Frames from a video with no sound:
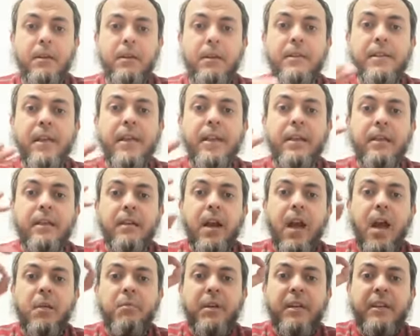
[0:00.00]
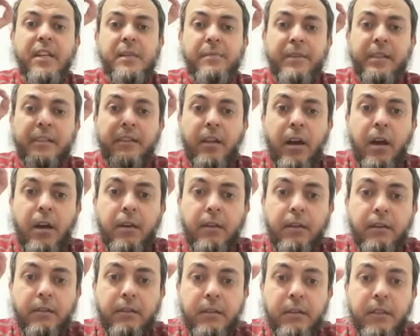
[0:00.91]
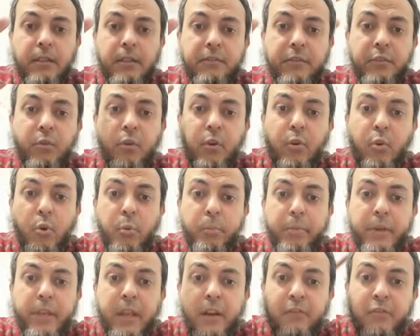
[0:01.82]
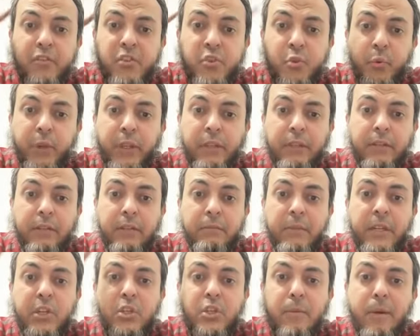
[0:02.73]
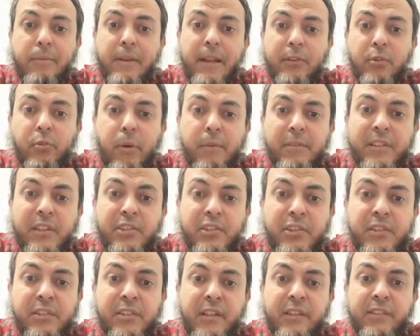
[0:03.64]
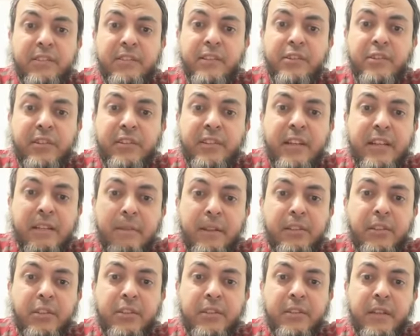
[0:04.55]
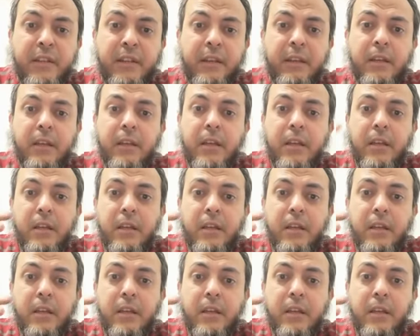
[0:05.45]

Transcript: لذلك اكبر نسبه انتحار في دول اوروبيه في السويد بين الشباب اللي عندهم 15 سنه 16 سنه 17 سنه